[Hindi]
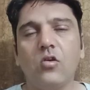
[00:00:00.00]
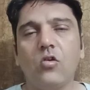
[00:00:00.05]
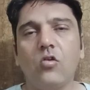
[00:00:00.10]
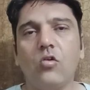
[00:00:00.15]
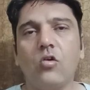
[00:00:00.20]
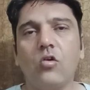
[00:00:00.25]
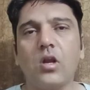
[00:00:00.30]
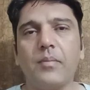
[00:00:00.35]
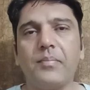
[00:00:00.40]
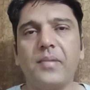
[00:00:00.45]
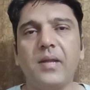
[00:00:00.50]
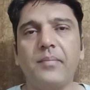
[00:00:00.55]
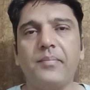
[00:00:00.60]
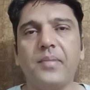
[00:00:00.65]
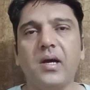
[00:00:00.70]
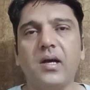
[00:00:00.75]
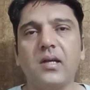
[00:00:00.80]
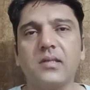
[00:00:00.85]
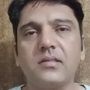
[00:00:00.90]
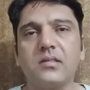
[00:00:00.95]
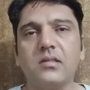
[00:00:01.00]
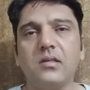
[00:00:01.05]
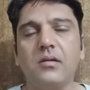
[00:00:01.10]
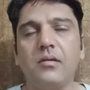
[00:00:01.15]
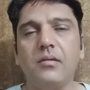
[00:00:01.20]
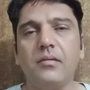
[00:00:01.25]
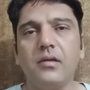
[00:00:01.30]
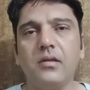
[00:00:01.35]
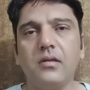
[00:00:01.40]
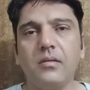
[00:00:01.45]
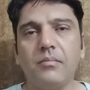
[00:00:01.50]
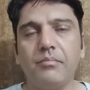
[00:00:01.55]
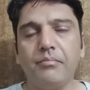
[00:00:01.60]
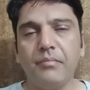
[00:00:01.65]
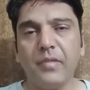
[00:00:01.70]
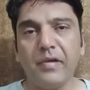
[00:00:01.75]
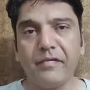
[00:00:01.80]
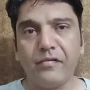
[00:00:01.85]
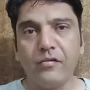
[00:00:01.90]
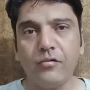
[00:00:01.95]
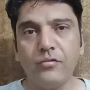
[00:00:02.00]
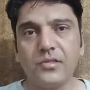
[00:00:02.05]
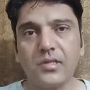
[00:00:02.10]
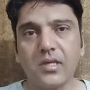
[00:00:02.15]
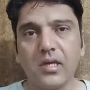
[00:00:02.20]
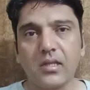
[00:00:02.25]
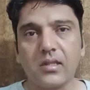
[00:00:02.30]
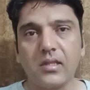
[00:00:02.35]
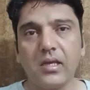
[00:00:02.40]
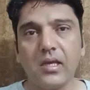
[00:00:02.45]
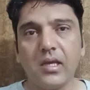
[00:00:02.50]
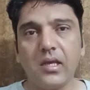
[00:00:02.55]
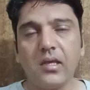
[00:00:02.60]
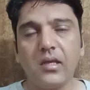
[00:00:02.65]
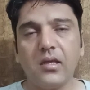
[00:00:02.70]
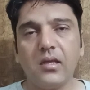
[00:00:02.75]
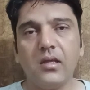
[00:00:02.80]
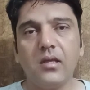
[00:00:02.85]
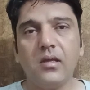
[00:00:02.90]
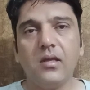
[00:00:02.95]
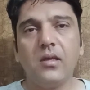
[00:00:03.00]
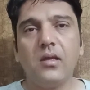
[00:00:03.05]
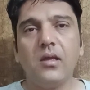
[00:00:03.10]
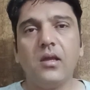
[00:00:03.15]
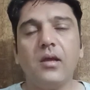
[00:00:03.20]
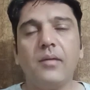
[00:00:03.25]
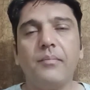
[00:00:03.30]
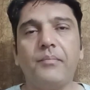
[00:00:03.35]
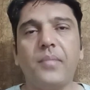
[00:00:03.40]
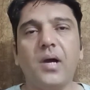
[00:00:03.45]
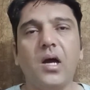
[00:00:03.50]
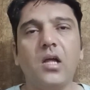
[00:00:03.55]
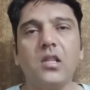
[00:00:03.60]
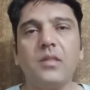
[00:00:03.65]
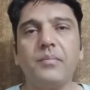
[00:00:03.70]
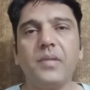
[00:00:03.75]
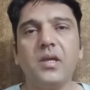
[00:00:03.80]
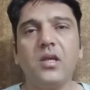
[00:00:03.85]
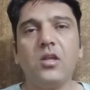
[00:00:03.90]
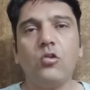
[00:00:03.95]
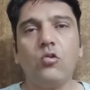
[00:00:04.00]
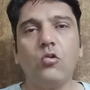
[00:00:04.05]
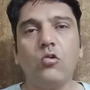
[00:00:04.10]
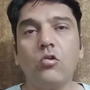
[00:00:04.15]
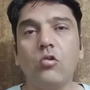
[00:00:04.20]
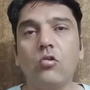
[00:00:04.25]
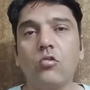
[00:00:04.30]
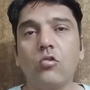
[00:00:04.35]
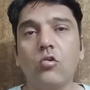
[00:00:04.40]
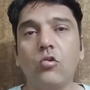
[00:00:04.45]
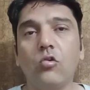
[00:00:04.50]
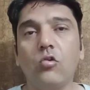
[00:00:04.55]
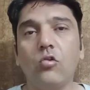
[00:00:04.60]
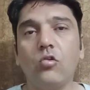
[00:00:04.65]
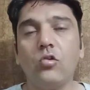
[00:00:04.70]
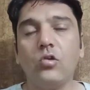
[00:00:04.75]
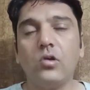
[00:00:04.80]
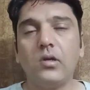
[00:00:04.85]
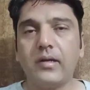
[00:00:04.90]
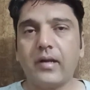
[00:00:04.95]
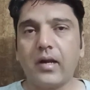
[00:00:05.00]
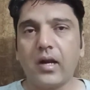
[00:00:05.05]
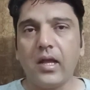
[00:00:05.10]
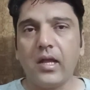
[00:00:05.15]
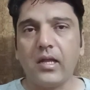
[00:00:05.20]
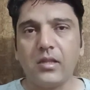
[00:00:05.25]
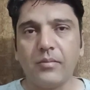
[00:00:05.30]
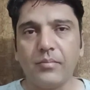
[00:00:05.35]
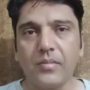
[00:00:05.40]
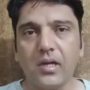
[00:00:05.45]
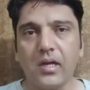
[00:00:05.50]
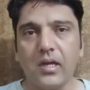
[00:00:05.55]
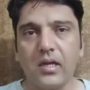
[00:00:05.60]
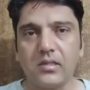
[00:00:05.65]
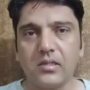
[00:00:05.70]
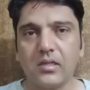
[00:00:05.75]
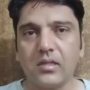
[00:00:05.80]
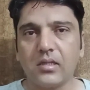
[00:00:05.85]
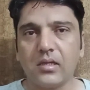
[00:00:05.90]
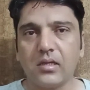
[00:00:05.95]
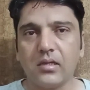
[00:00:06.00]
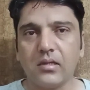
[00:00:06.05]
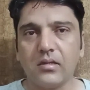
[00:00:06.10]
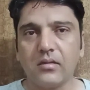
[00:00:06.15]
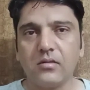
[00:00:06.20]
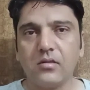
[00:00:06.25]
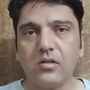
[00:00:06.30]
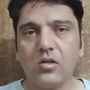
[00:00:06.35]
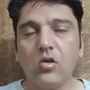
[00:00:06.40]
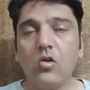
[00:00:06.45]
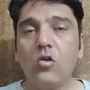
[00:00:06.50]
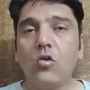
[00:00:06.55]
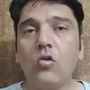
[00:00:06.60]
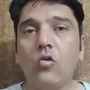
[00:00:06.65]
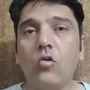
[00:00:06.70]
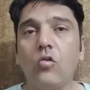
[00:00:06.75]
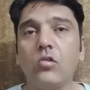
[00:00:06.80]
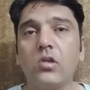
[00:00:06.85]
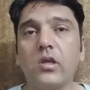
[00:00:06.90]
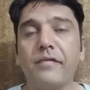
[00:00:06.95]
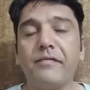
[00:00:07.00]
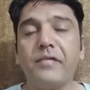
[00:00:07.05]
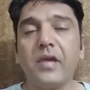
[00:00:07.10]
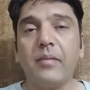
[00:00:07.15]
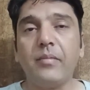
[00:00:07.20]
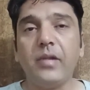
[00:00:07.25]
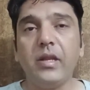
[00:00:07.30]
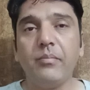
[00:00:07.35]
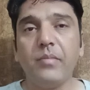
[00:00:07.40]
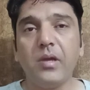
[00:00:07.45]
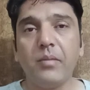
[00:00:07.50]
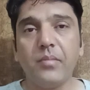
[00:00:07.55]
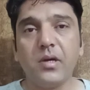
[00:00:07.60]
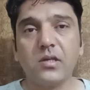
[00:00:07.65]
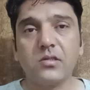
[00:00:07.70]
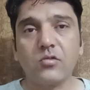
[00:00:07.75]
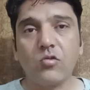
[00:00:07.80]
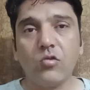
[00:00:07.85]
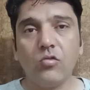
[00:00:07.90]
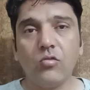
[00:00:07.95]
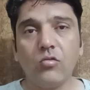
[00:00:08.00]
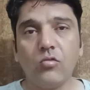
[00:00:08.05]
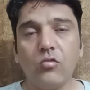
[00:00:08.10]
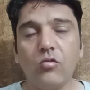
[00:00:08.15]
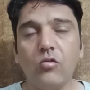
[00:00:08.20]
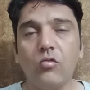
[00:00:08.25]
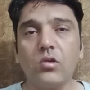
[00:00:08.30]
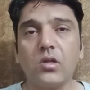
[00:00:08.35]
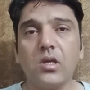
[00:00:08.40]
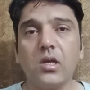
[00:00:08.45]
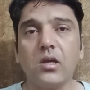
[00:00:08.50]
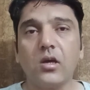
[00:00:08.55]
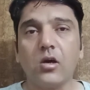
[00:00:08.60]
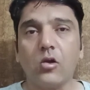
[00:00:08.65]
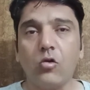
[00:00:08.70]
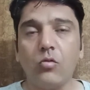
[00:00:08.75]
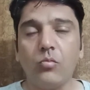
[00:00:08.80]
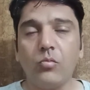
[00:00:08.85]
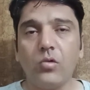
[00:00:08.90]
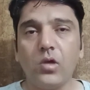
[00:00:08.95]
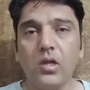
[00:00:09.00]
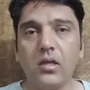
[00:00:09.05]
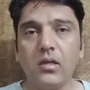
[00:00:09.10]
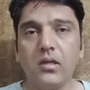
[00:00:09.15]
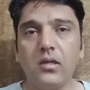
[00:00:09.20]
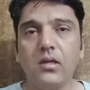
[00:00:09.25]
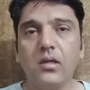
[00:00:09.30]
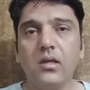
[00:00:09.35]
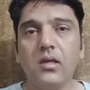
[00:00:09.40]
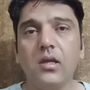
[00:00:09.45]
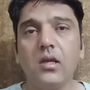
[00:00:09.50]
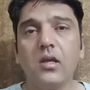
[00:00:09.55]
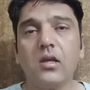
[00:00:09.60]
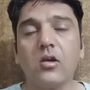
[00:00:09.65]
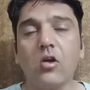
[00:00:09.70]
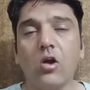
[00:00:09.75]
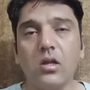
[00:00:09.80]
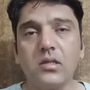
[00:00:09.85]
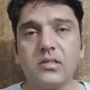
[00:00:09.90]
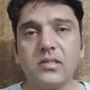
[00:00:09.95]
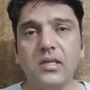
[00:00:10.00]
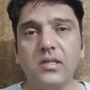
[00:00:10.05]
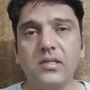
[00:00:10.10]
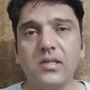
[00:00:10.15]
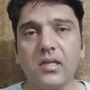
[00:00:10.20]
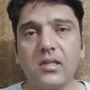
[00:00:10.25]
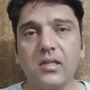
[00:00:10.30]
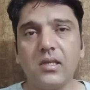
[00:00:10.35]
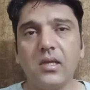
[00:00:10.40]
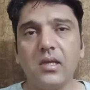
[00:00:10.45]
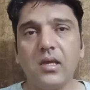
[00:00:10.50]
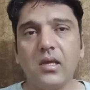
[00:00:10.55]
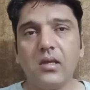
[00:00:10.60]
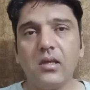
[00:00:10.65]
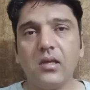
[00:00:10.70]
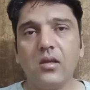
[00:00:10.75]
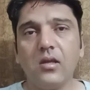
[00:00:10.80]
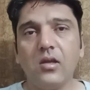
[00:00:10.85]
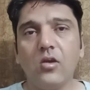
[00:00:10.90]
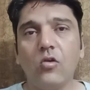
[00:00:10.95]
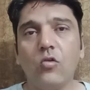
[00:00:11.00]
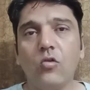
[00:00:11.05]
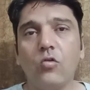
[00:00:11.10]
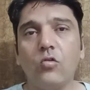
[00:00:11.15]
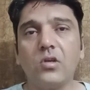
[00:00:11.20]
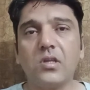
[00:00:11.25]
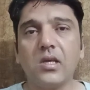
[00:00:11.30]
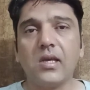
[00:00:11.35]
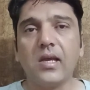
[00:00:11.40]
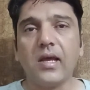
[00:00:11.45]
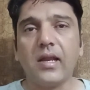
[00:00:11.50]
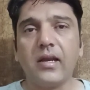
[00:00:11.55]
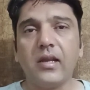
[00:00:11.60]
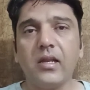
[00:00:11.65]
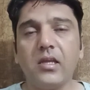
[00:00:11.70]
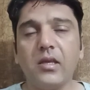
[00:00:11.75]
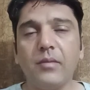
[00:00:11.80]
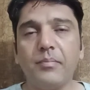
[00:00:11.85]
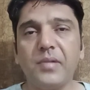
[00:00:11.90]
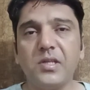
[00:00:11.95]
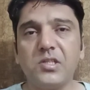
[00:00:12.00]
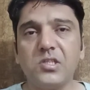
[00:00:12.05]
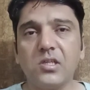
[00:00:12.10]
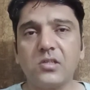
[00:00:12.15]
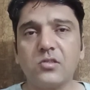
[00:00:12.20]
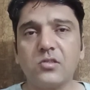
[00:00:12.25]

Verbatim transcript: और अपने पास महफूज करते हैं बाद में लोगों को डराया धमकाया जाता है उनके फैमिली मेम्बर्स को उनके घरों में कॉल्स की जाती हैं उनकी गैलरी की पिक्चर्स